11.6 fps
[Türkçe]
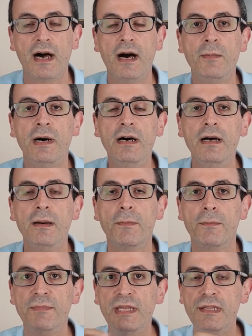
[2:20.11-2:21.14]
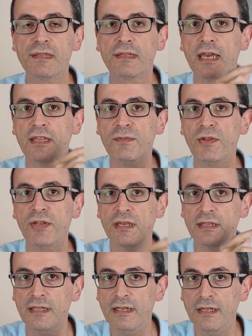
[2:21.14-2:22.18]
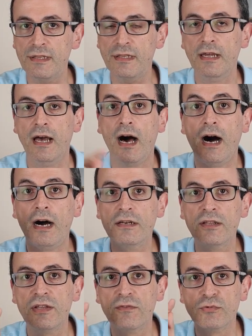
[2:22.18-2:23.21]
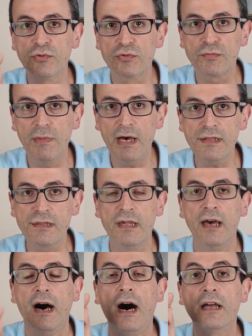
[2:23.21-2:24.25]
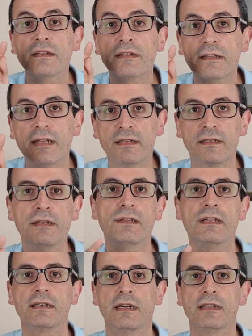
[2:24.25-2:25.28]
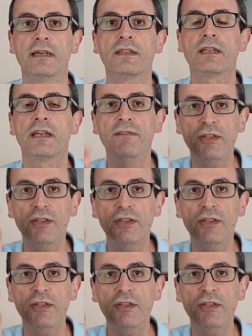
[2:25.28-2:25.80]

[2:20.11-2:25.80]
Ama biz geçmişe gideriz, arşiv unutmaz, hatırlatırız arkadaşlar.